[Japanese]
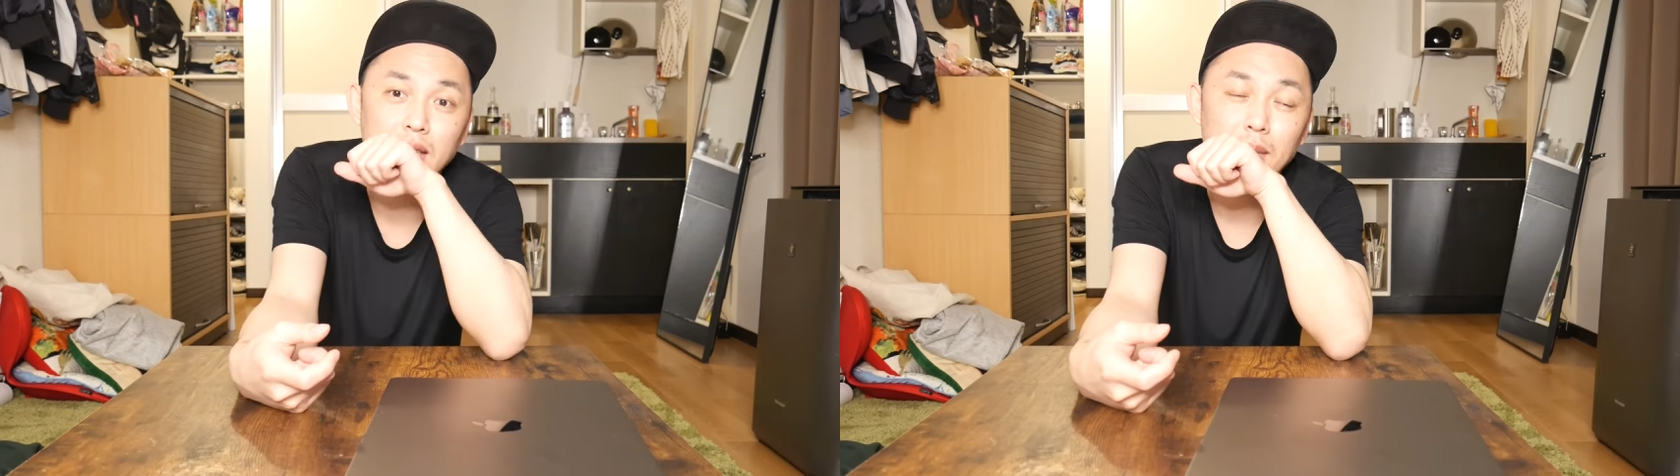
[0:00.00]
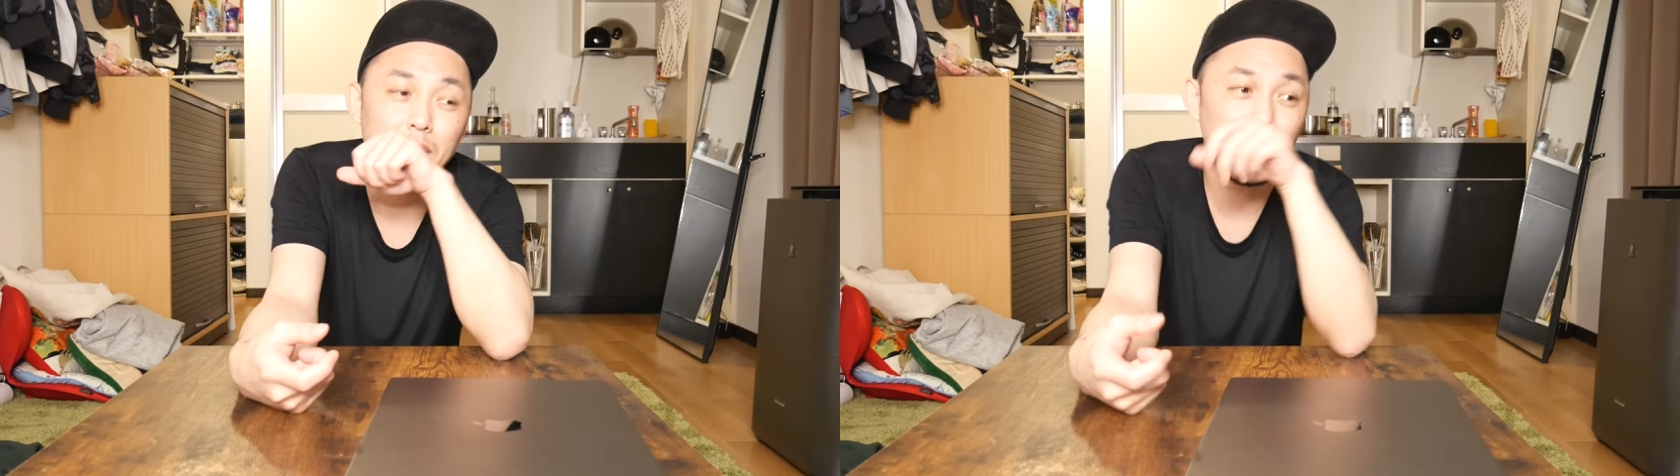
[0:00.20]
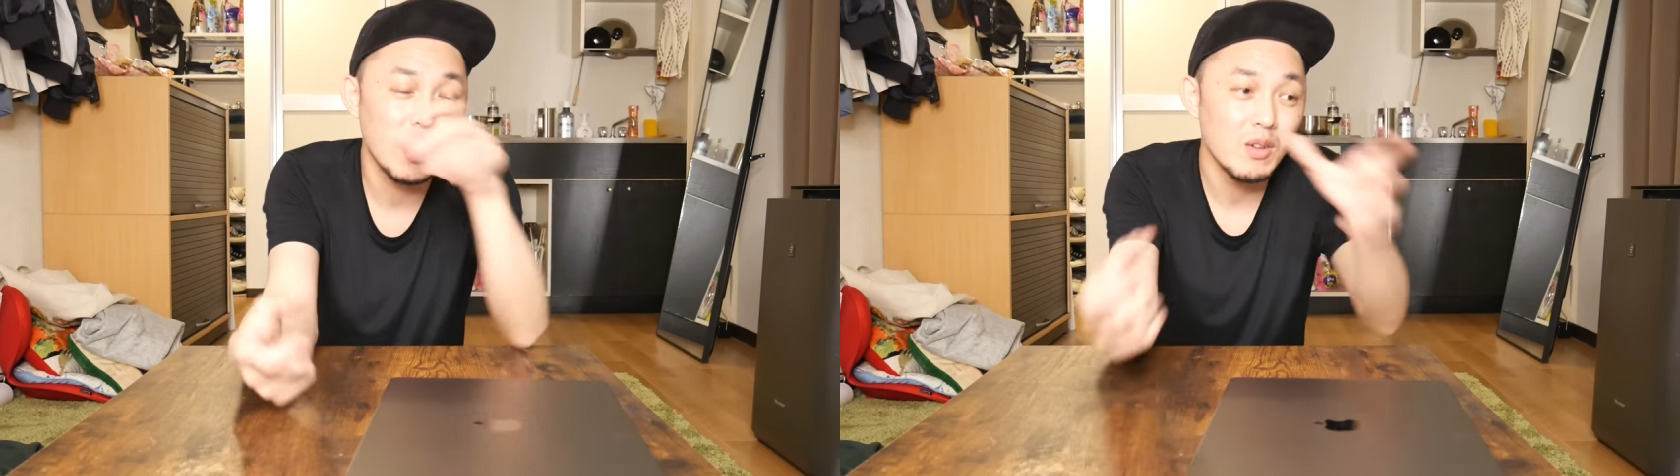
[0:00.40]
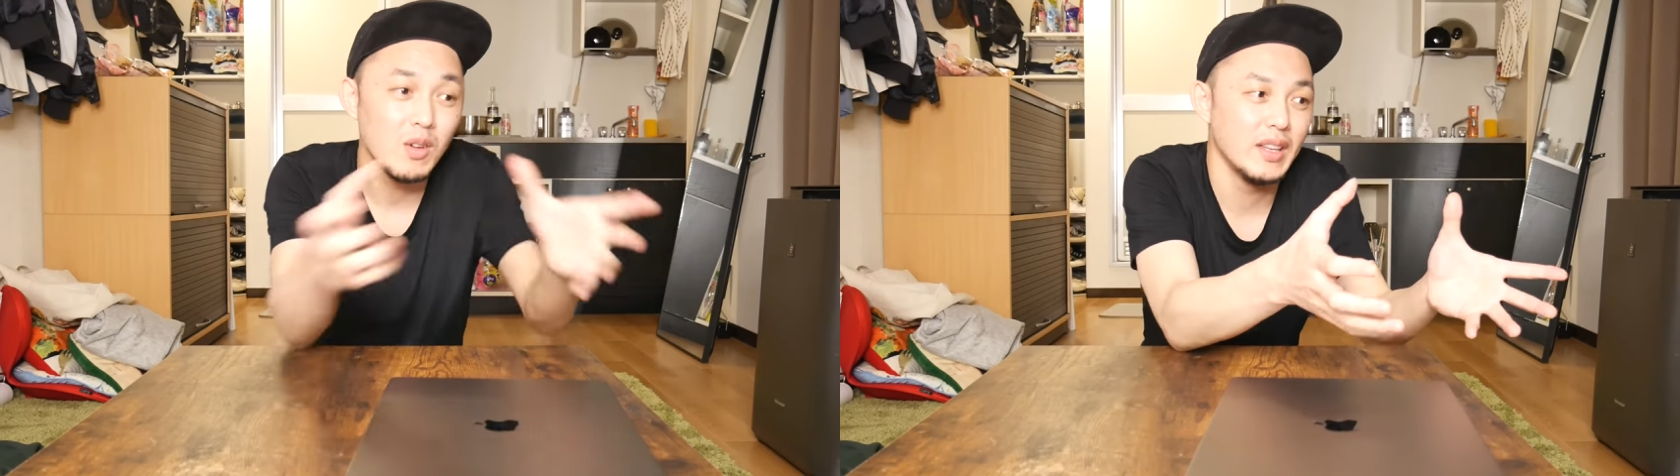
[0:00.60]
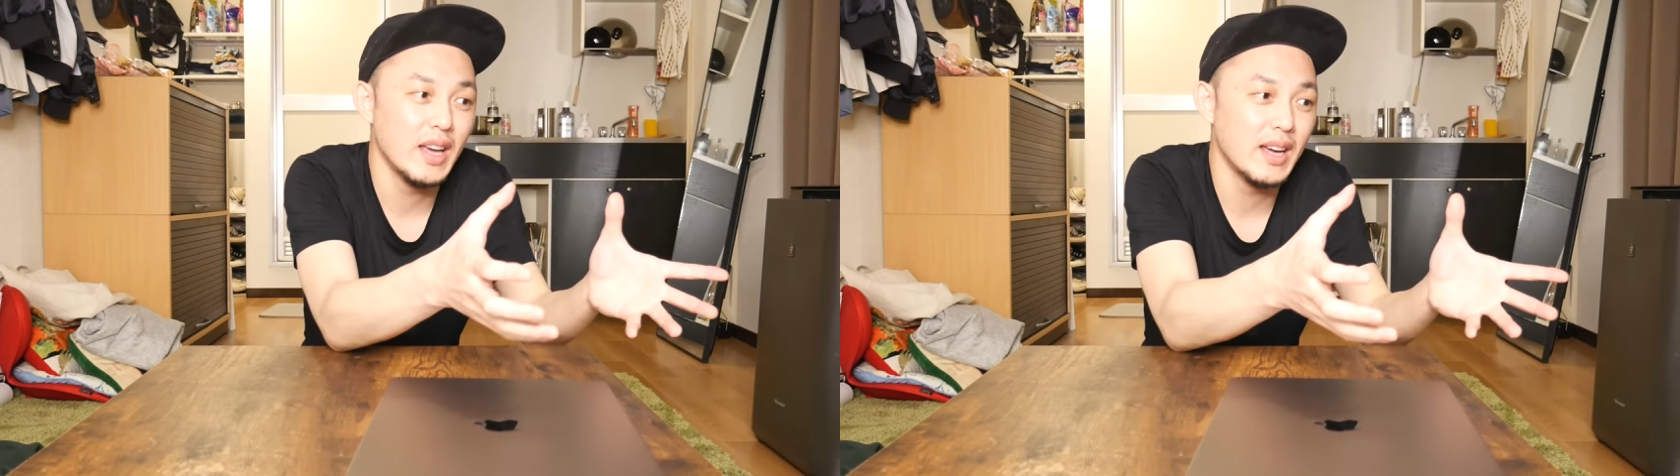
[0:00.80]
tapi
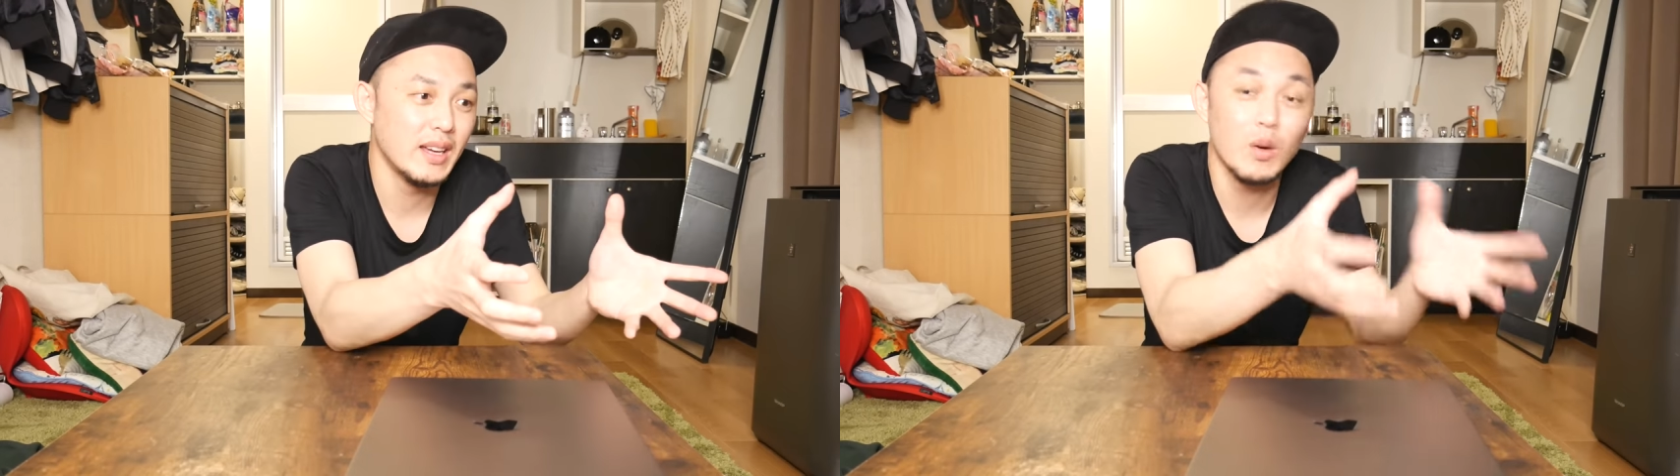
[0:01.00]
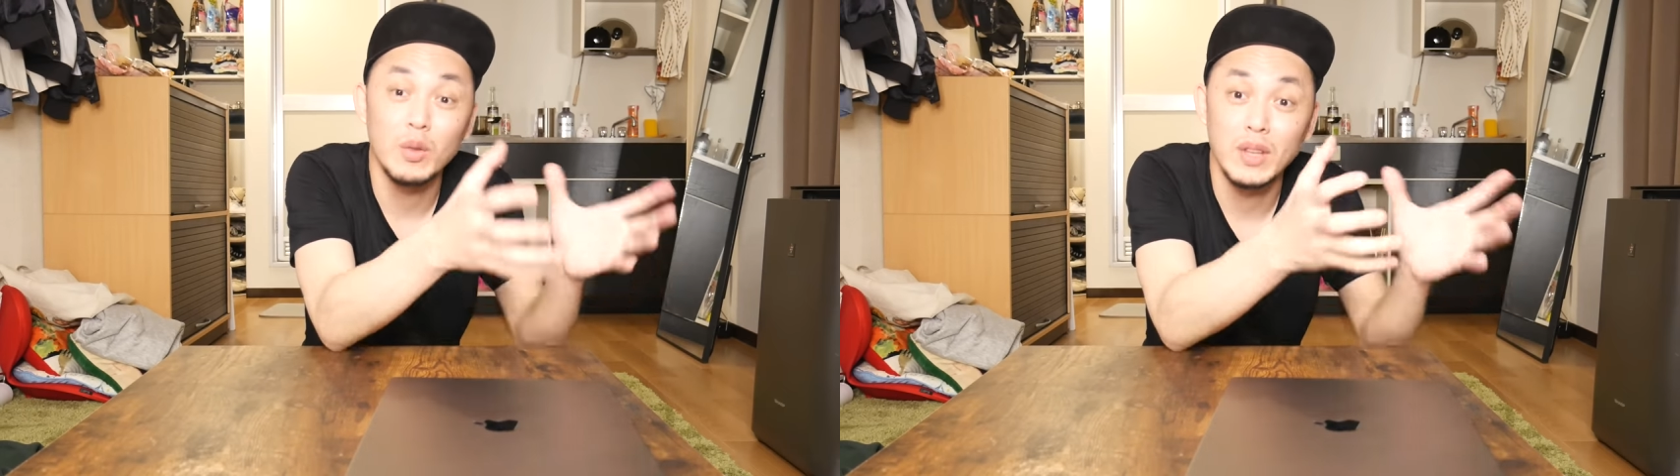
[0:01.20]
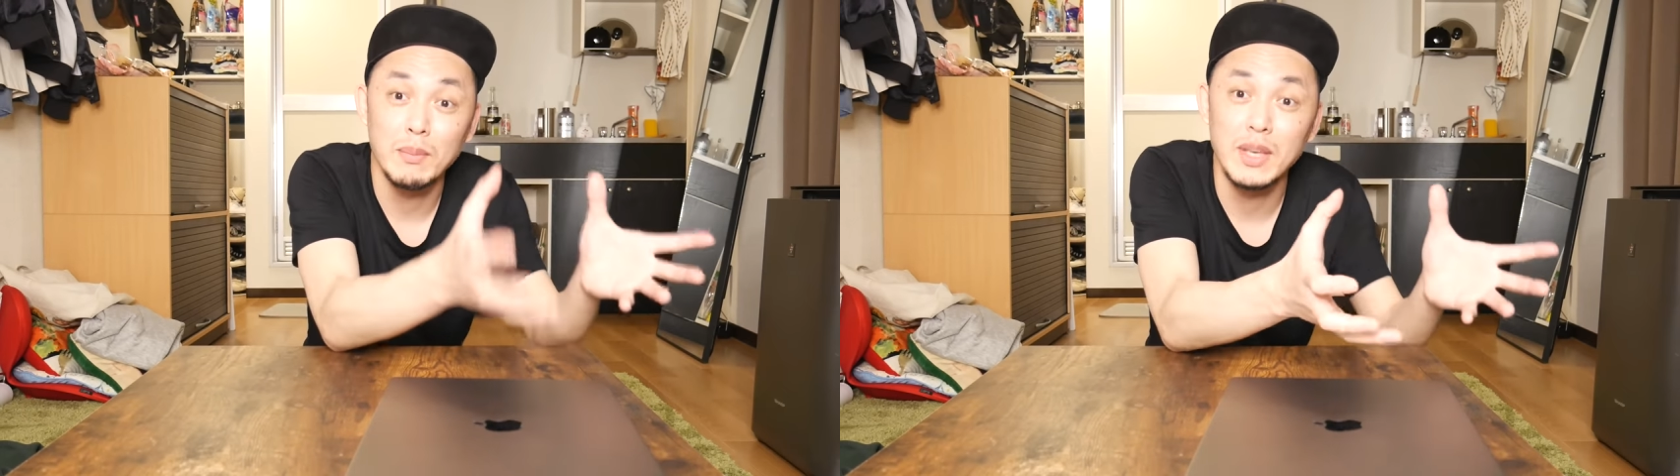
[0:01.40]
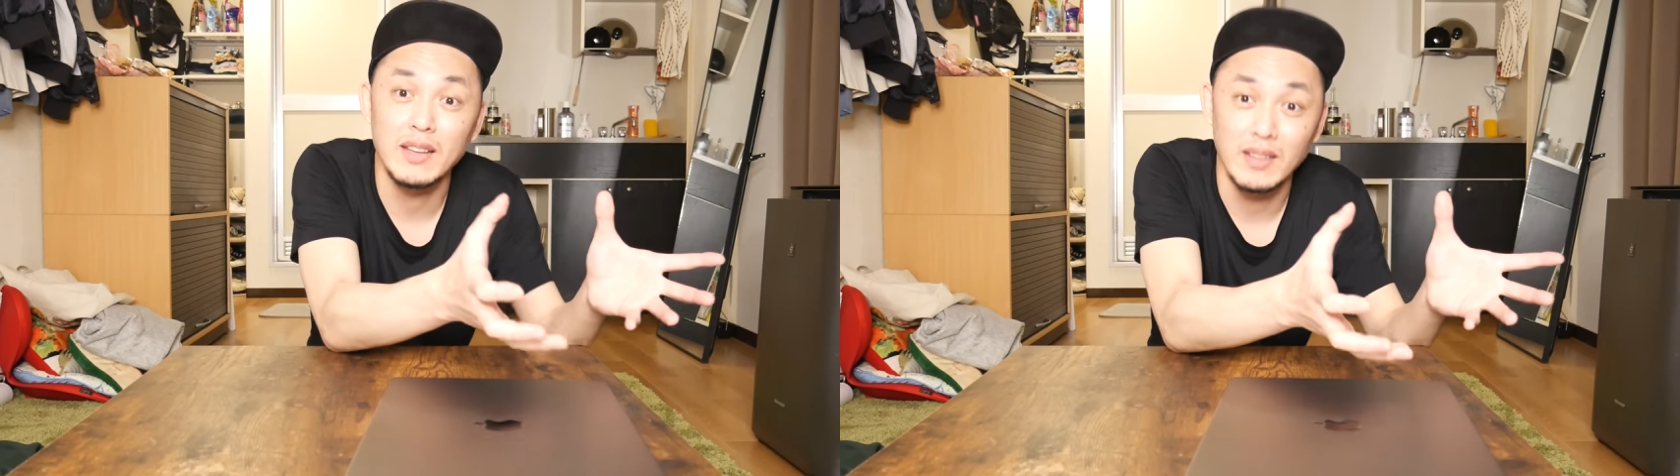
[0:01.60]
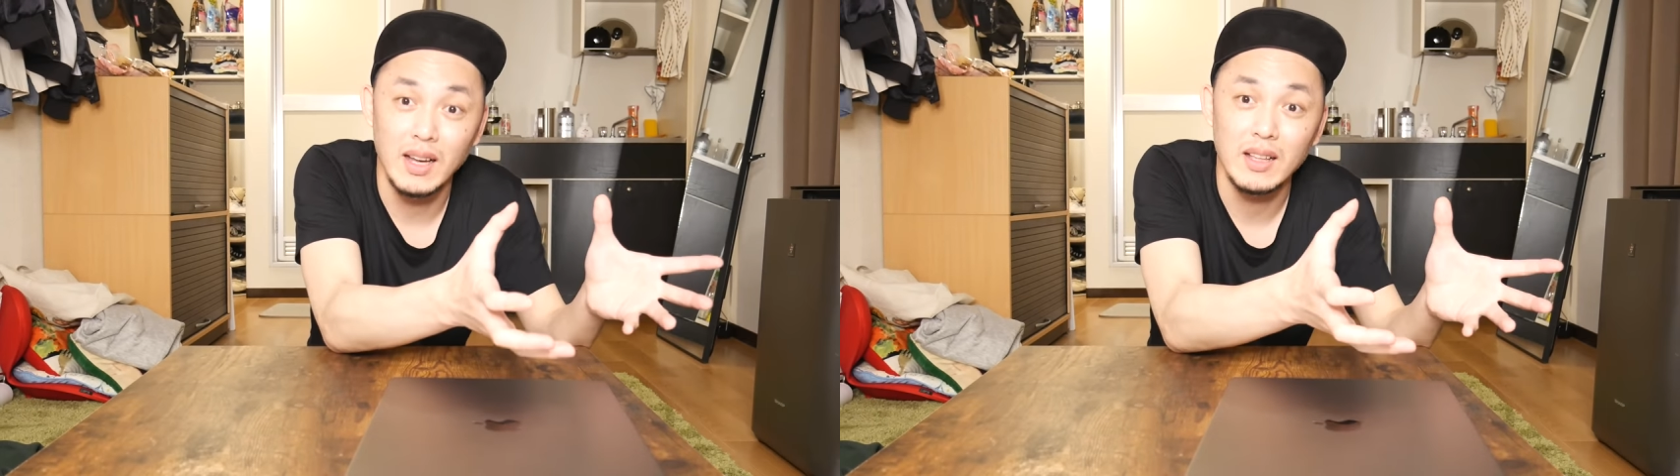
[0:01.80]
kalau yang konten
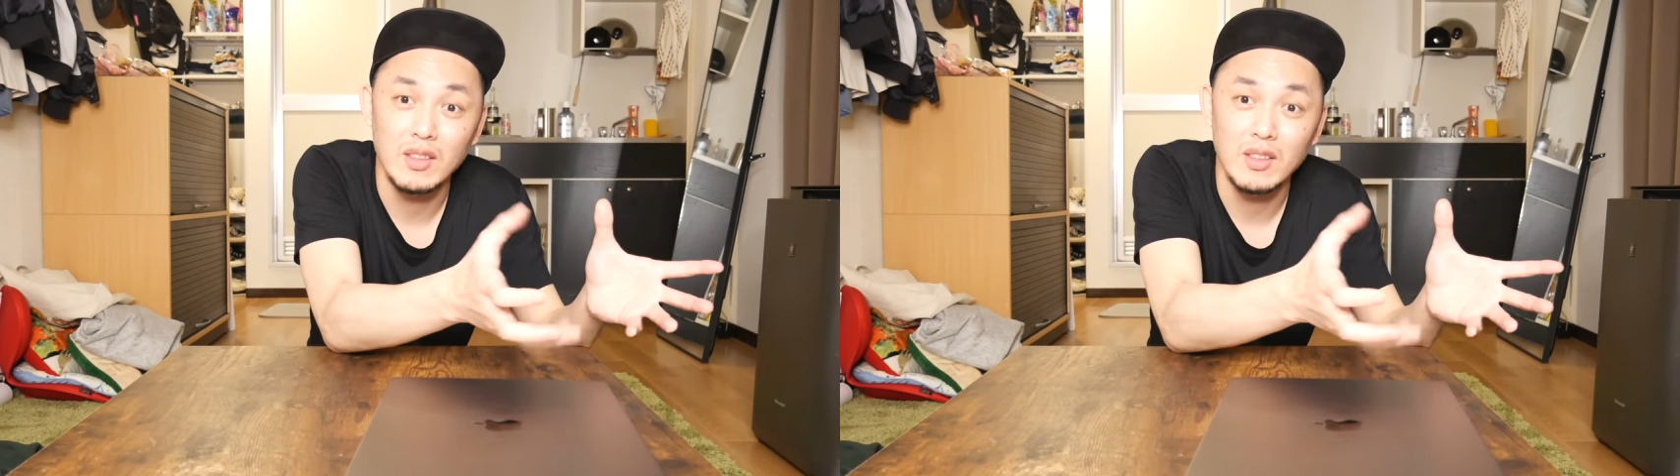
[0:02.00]
biasa,